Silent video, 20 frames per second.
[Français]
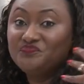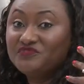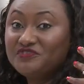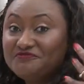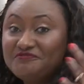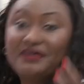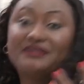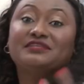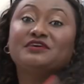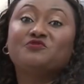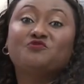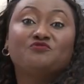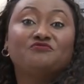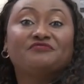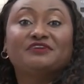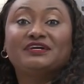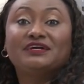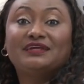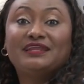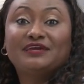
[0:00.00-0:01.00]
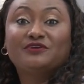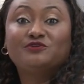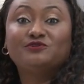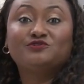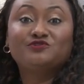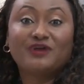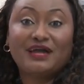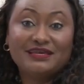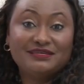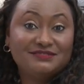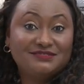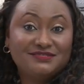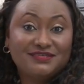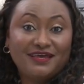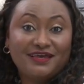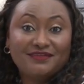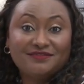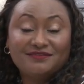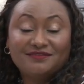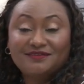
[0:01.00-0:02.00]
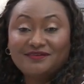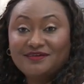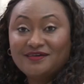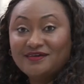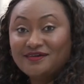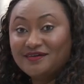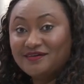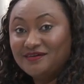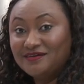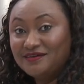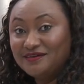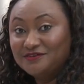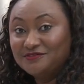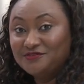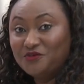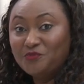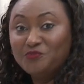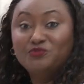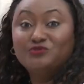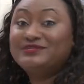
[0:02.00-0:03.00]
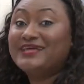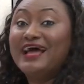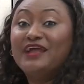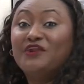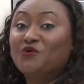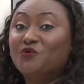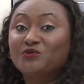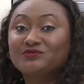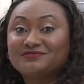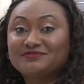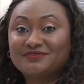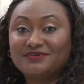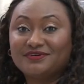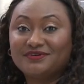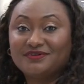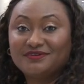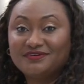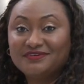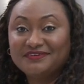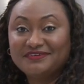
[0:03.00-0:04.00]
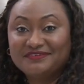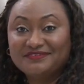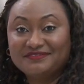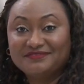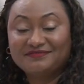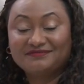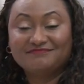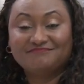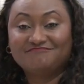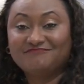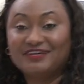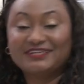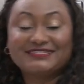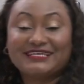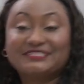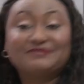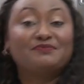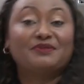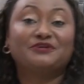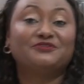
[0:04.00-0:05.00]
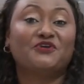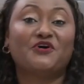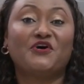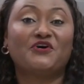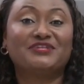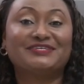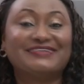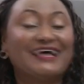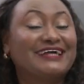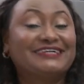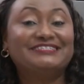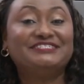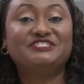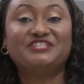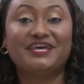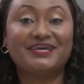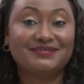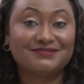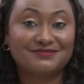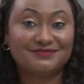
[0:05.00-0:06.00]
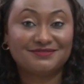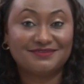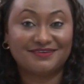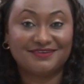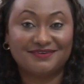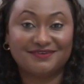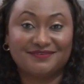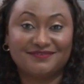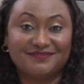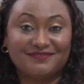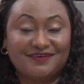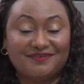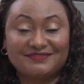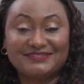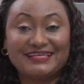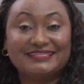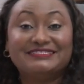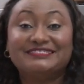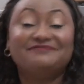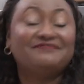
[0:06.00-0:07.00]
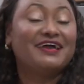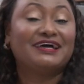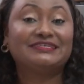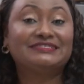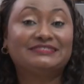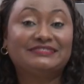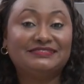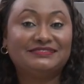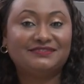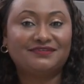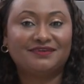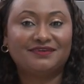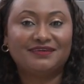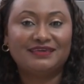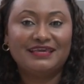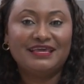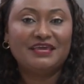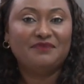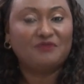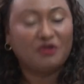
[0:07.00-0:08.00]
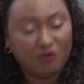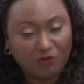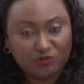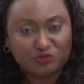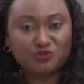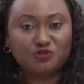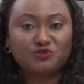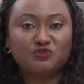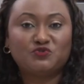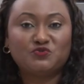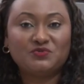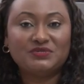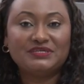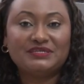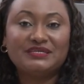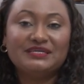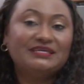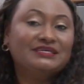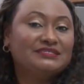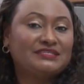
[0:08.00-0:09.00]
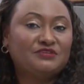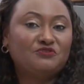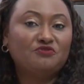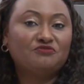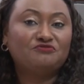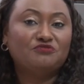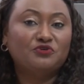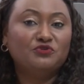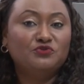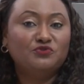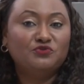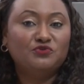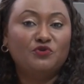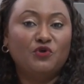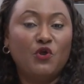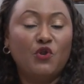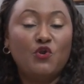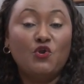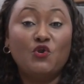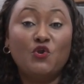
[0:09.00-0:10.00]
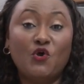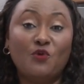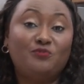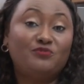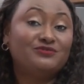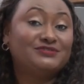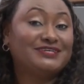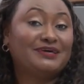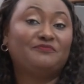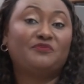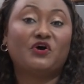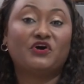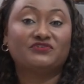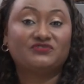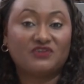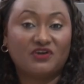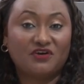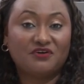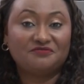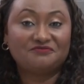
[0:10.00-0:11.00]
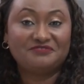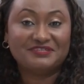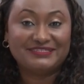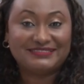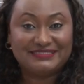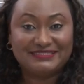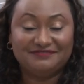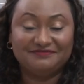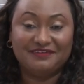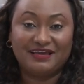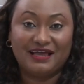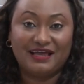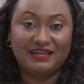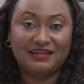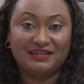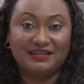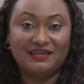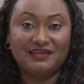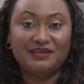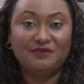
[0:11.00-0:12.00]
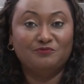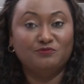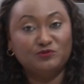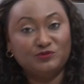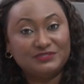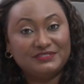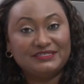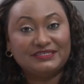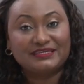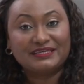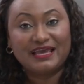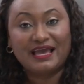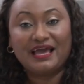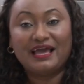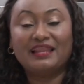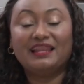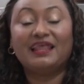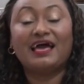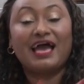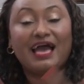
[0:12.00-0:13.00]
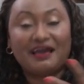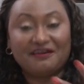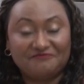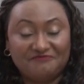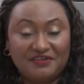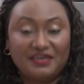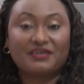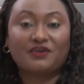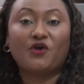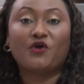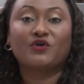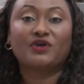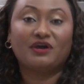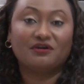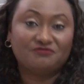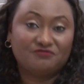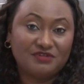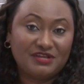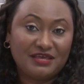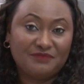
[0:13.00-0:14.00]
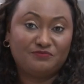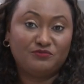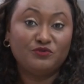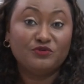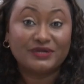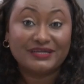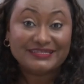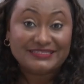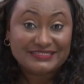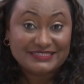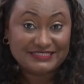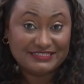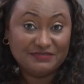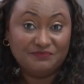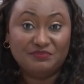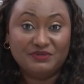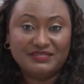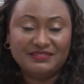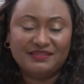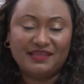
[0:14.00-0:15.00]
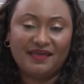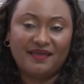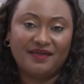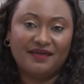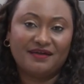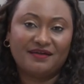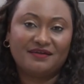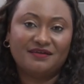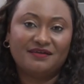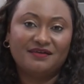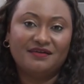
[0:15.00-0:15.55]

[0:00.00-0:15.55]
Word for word: faire découvrir la culture haïtienne euh, d'un bout à l'autre, euh, dans sa splendeur, dans sa richesse, euh, dans sa diversité. Eh bien aujourd'hui, c'est devenu le plus important festival musical avec un grand volet pluridisciplinaire